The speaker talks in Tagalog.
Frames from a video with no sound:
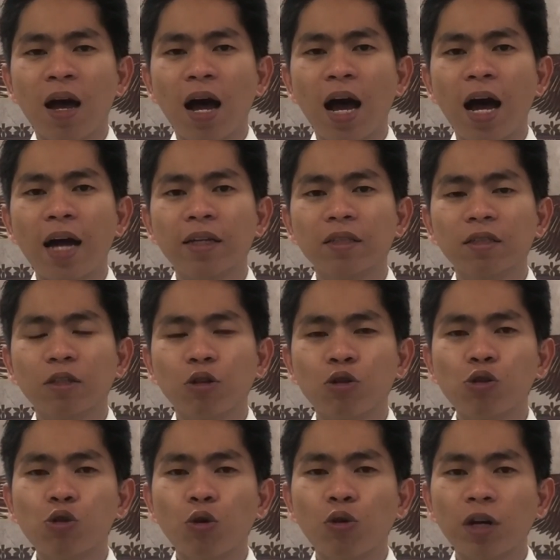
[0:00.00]
At
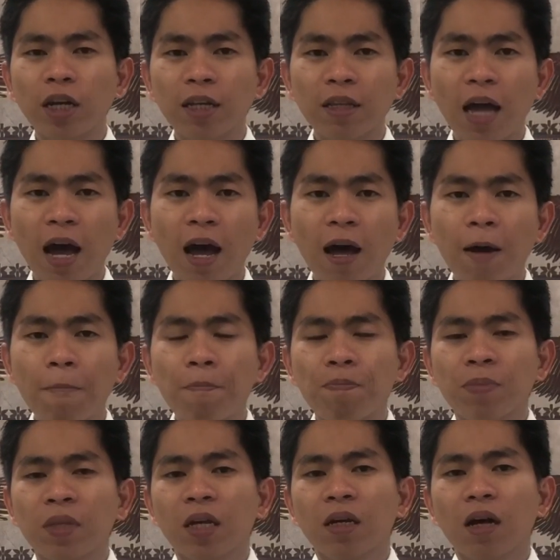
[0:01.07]
gusto ko rin na
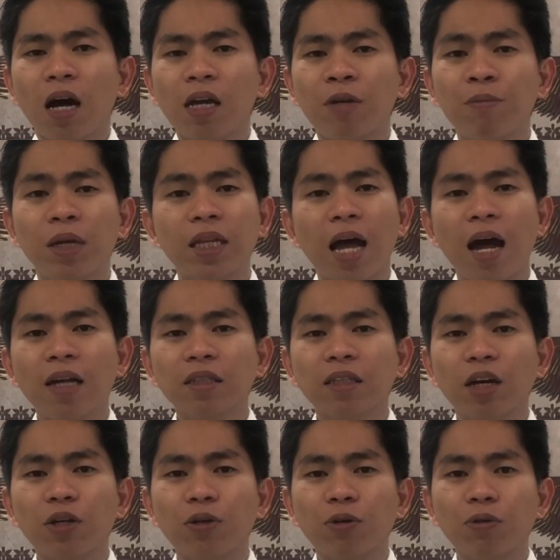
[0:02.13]
imbitahan
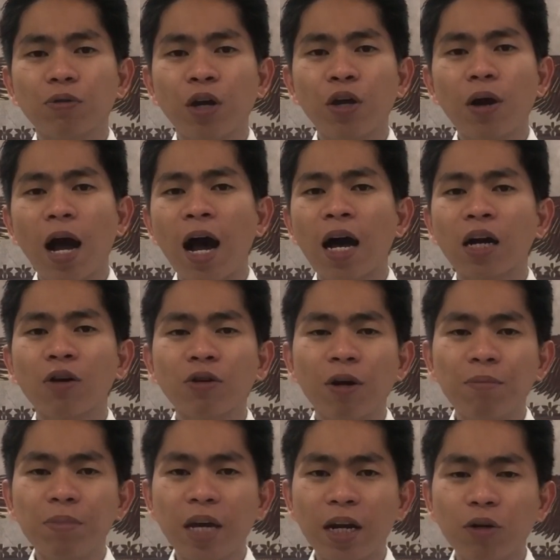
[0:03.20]
kayo ngayong araw
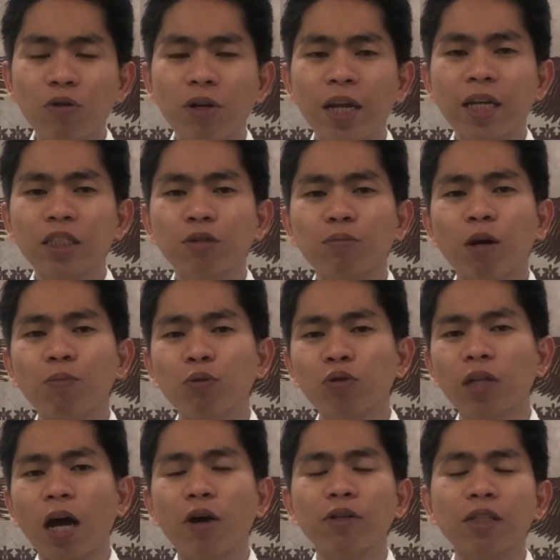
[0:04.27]
ng Miyerkules,
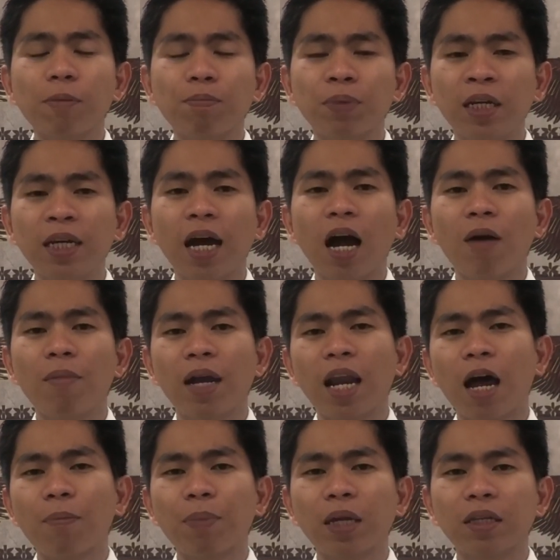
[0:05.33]
magpunta kayo sa
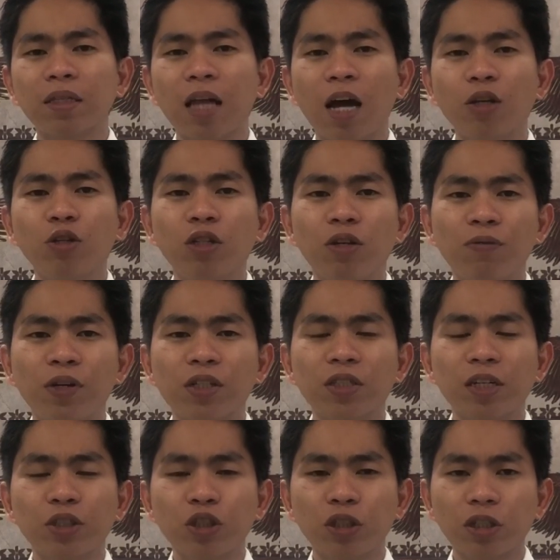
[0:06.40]
pinakamalapit na
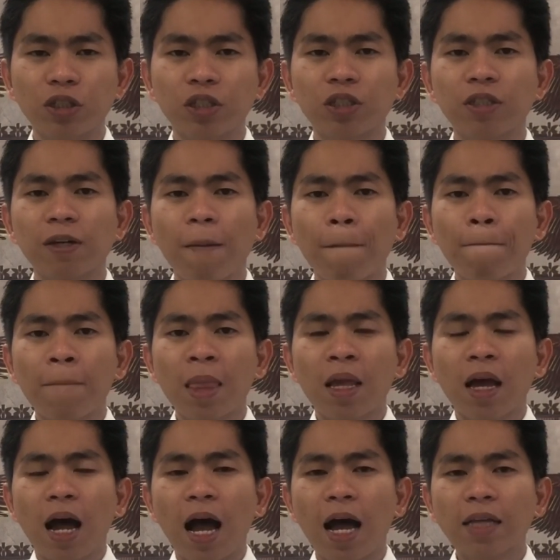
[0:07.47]
Universal Church
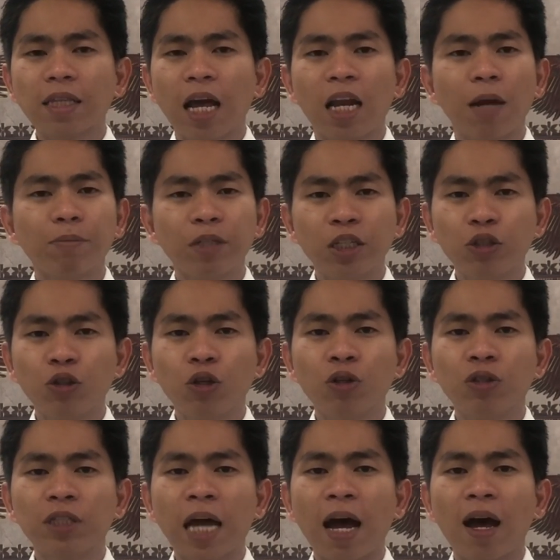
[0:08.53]
at alam
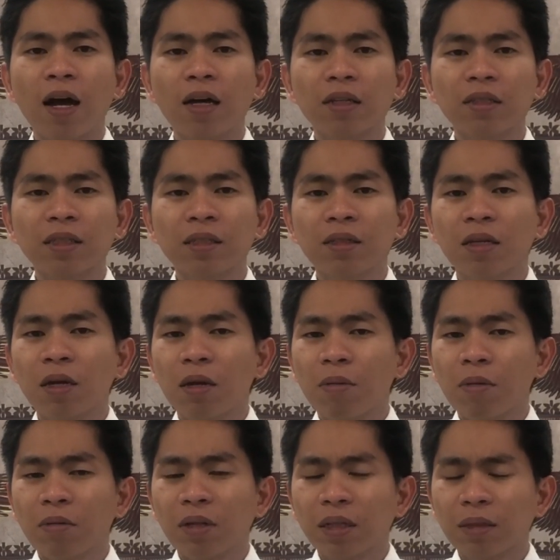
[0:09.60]
ninyo na
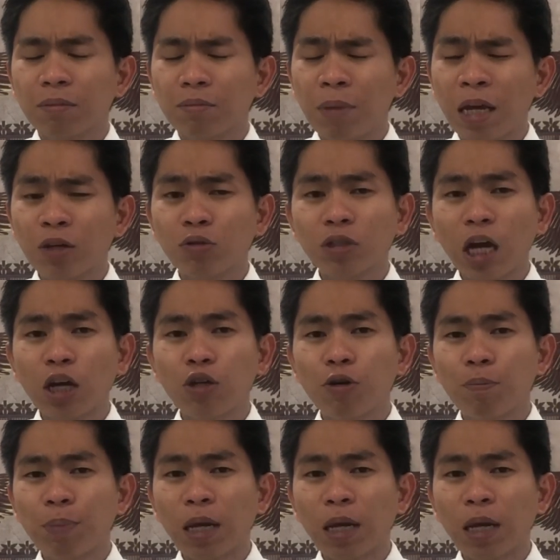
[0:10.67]
meron tayong